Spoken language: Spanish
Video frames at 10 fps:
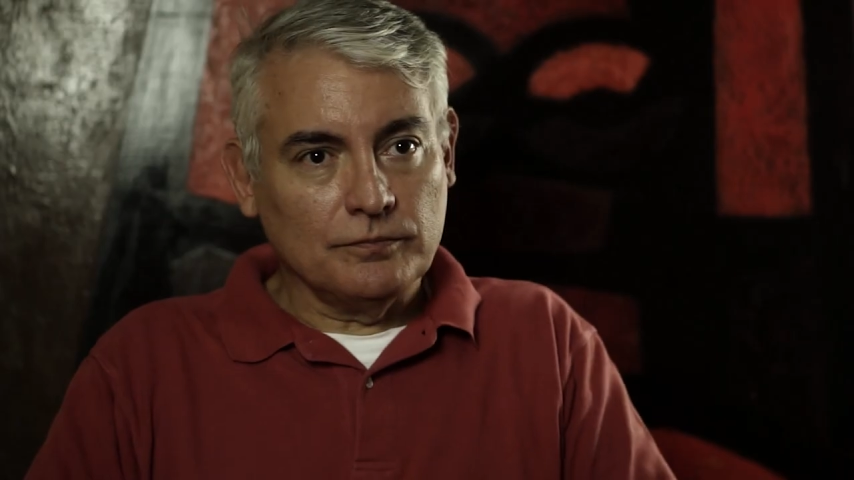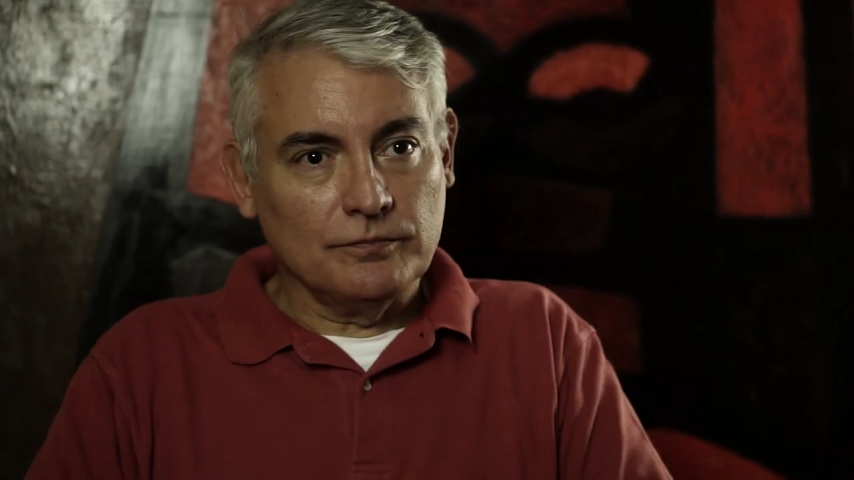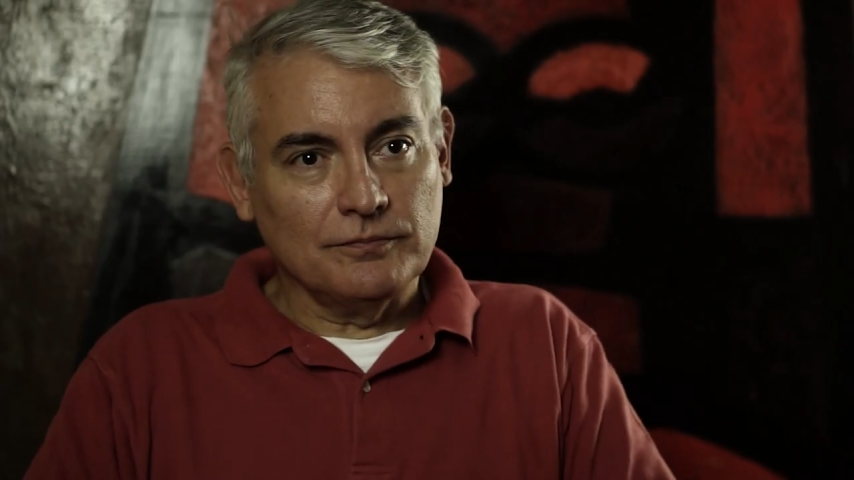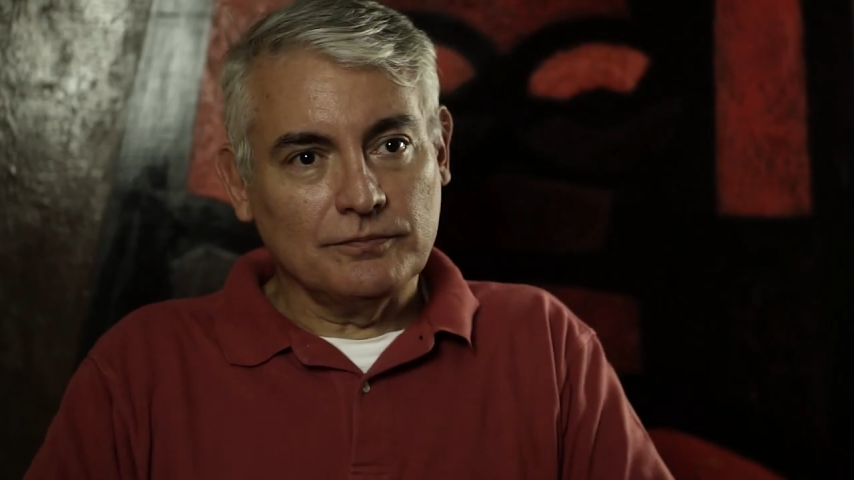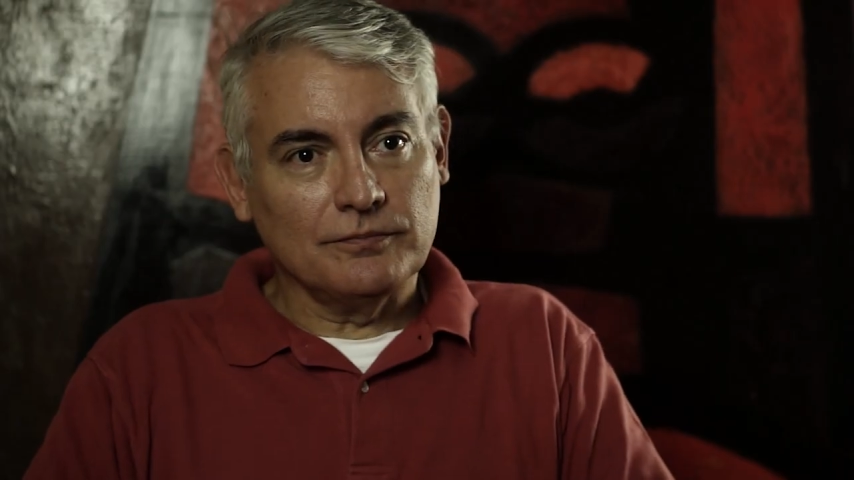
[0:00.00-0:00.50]

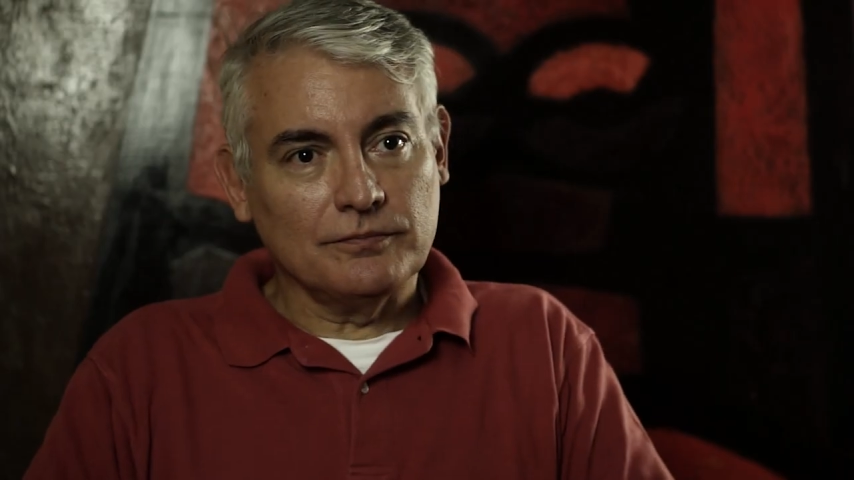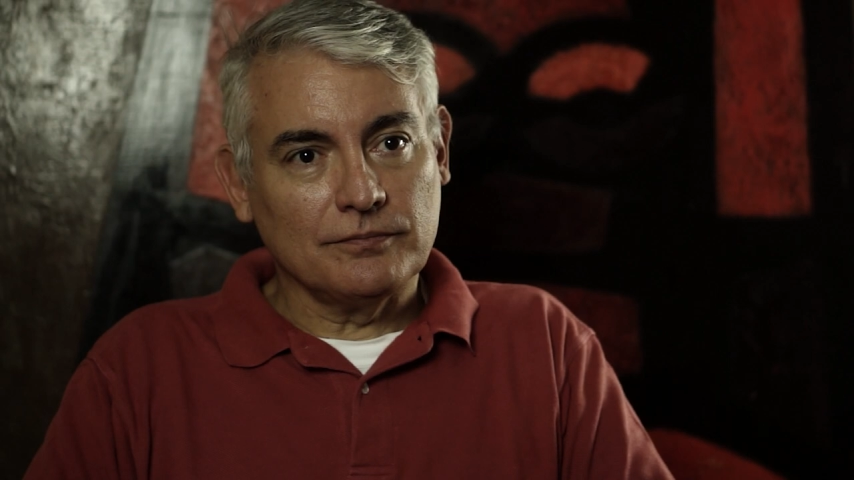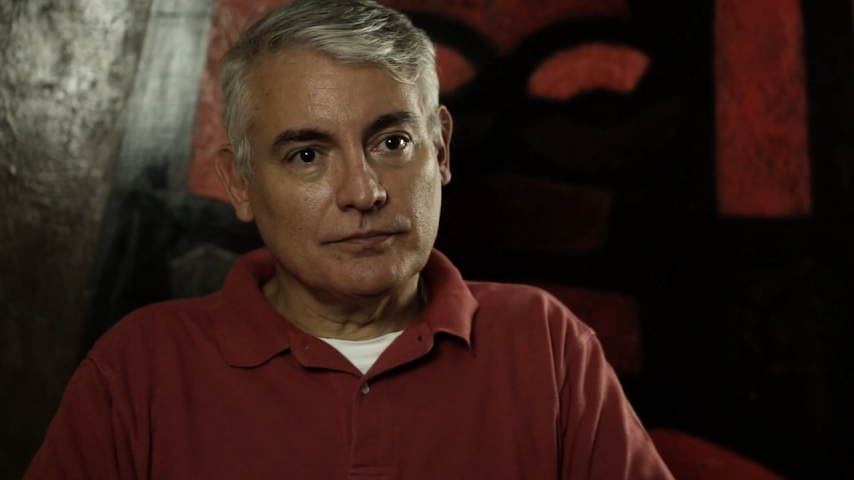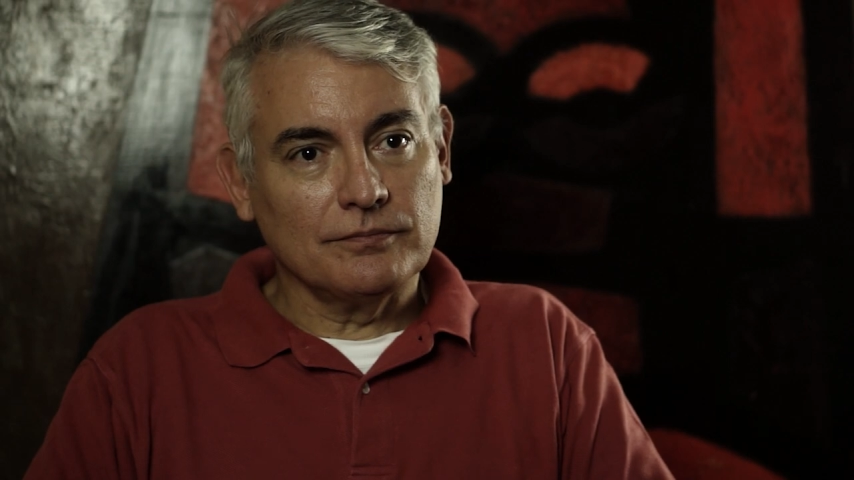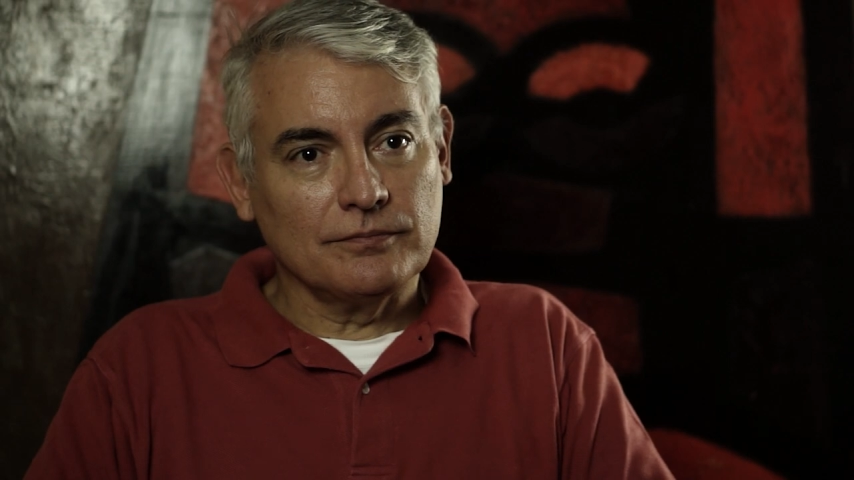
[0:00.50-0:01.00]
Una
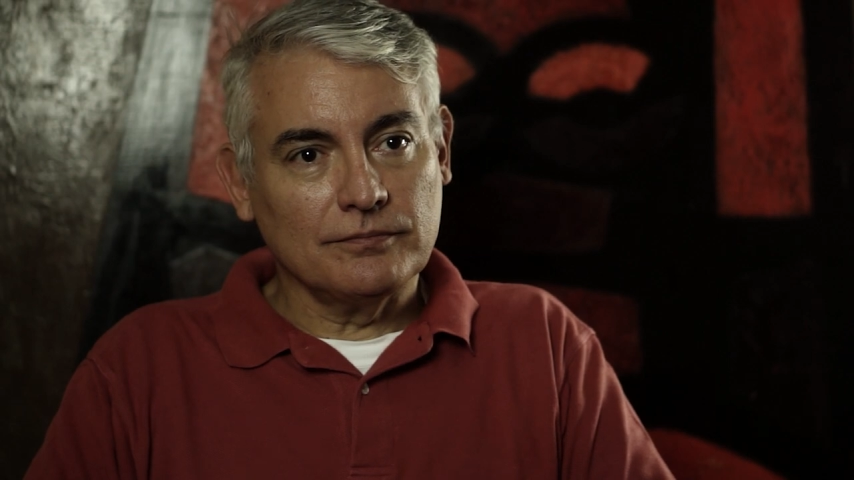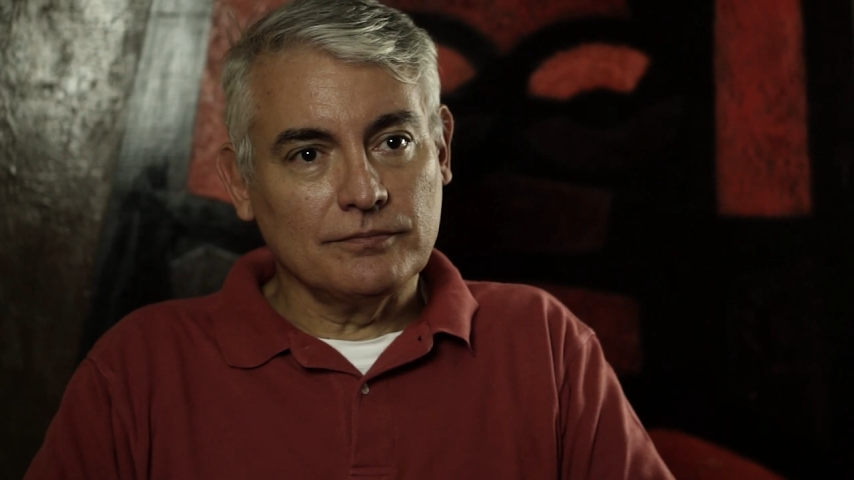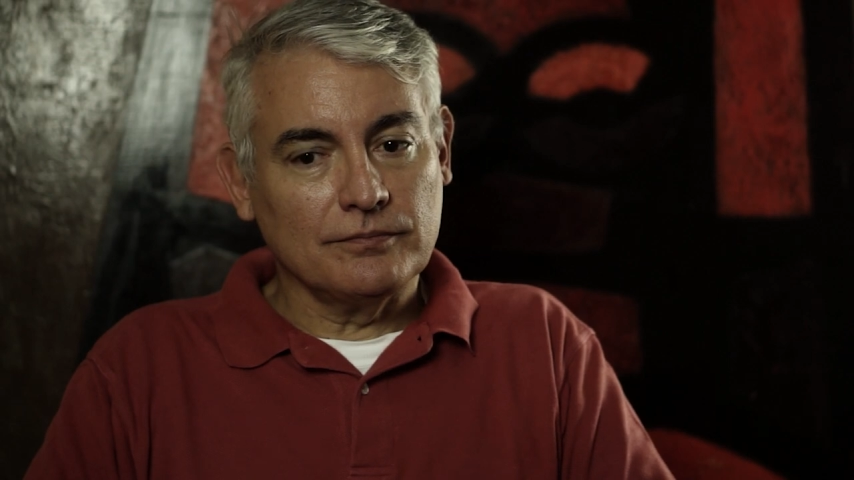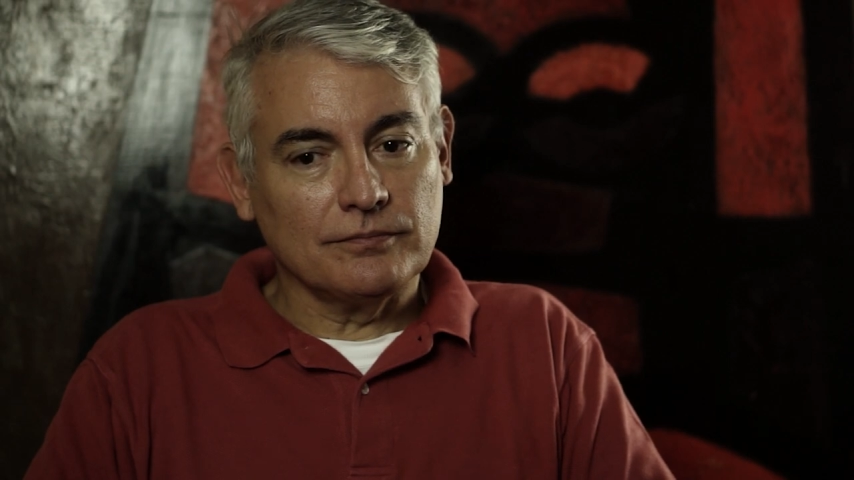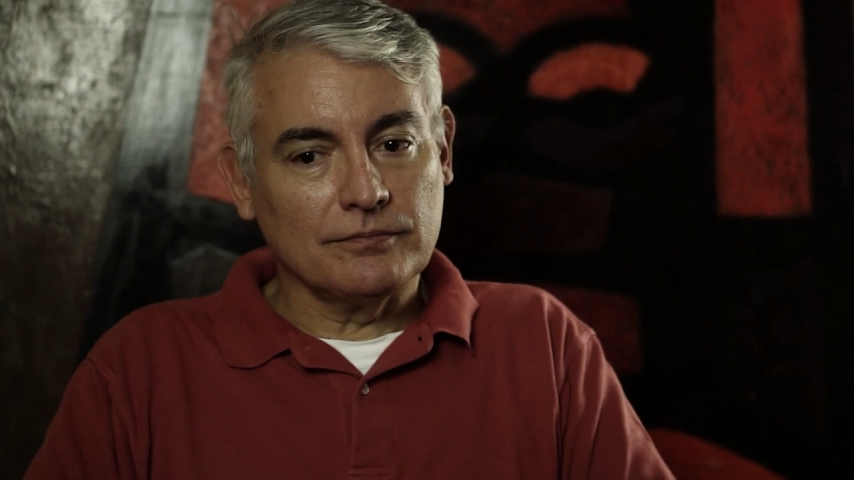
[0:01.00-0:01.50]
colección. ¿Tiene
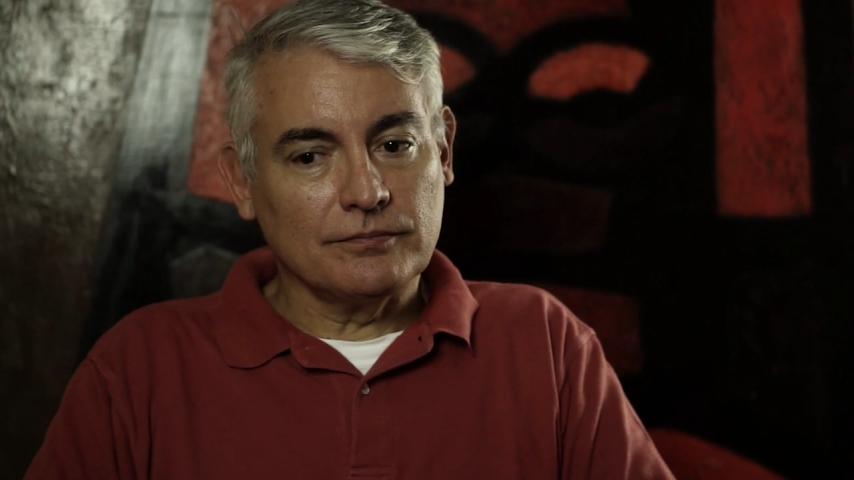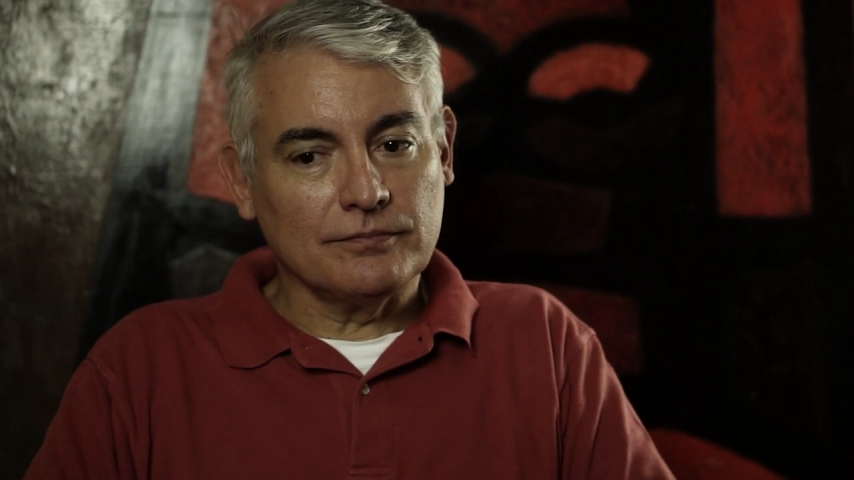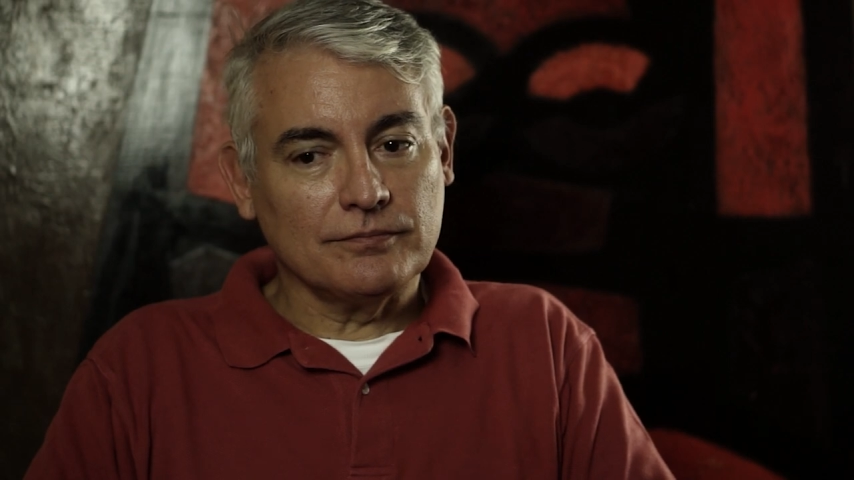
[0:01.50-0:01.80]
final?